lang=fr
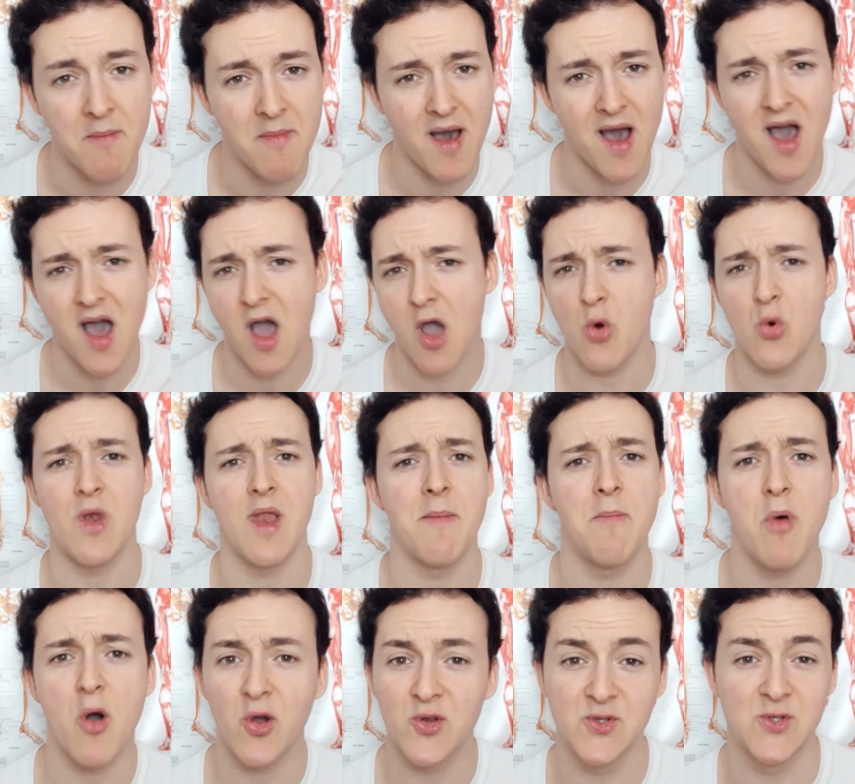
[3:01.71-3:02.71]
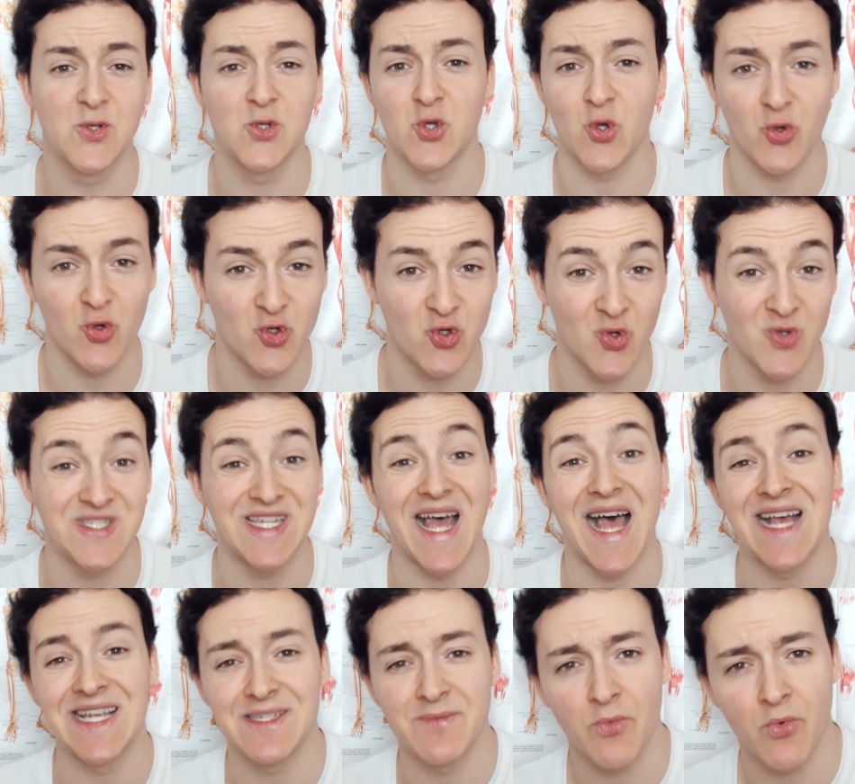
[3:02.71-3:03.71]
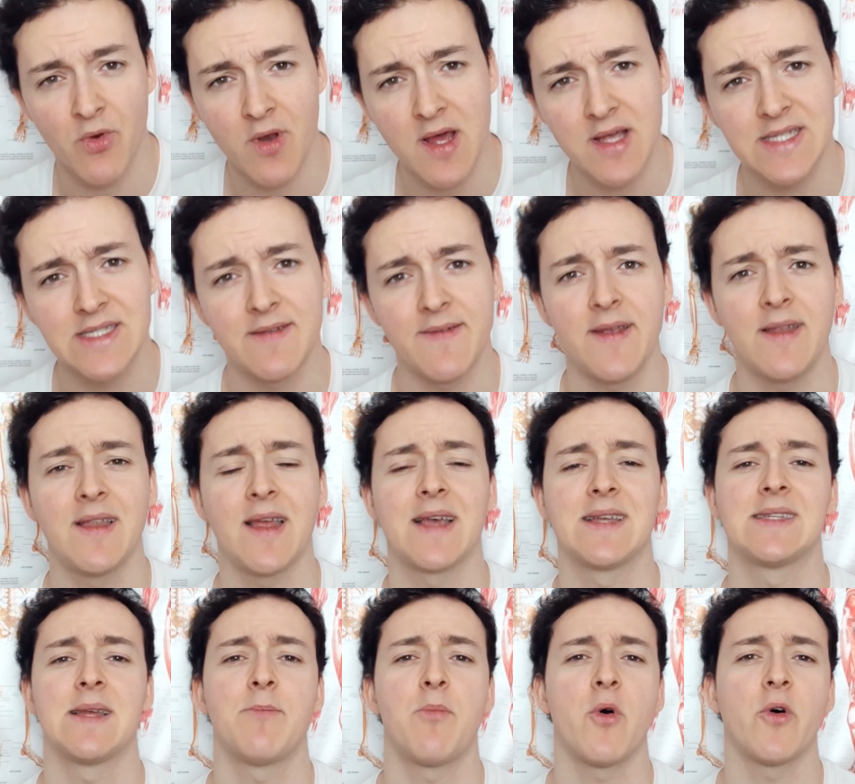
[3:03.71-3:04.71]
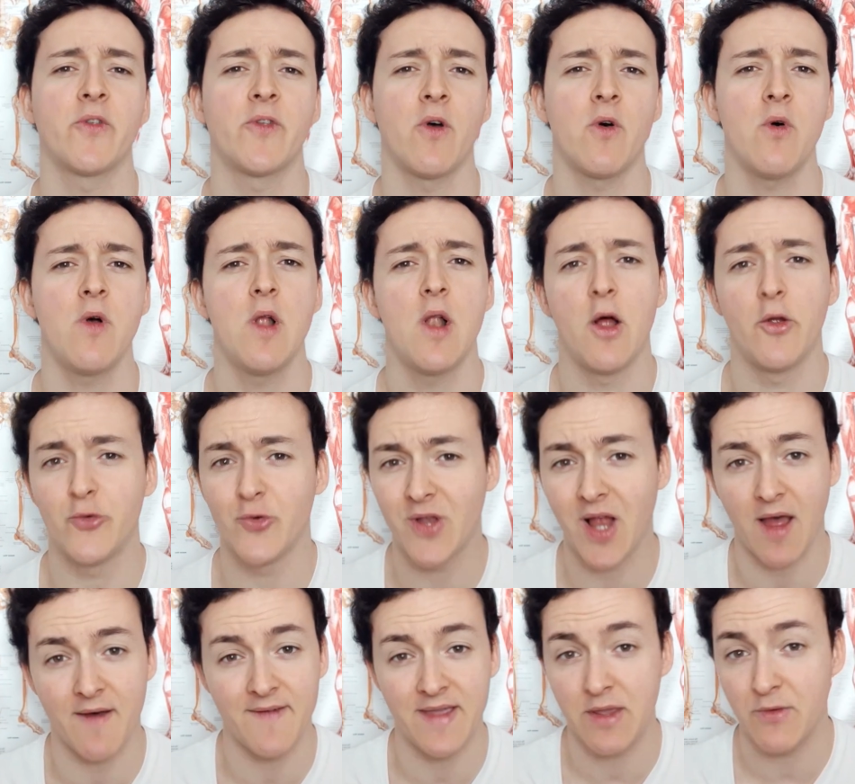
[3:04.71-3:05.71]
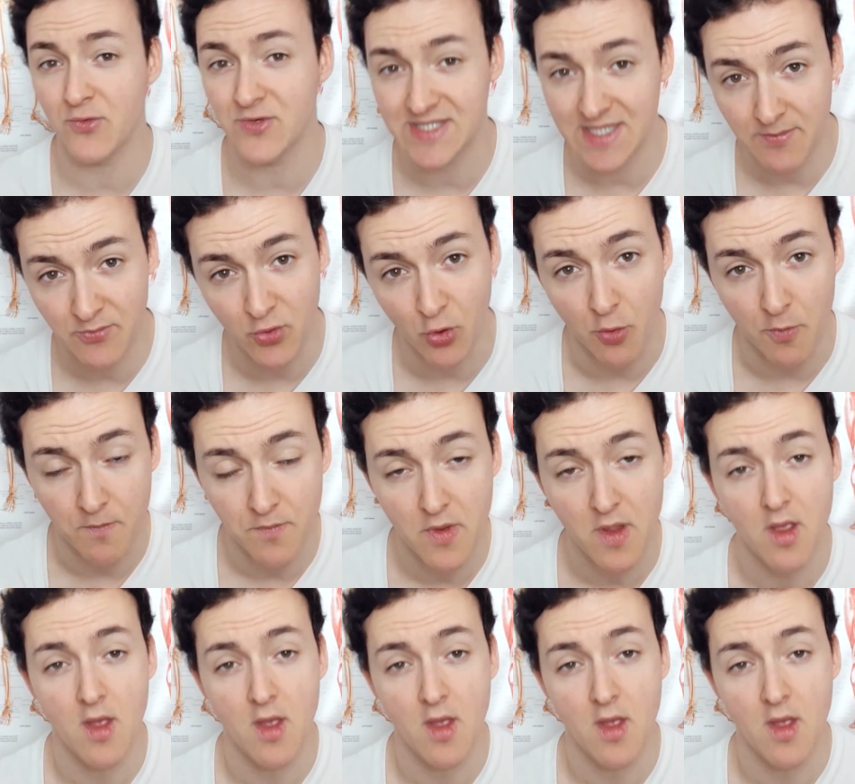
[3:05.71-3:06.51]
MMA ou la boxe, ce genre de choses, à ce moment-là, ça va être très important de travailler vos abdos.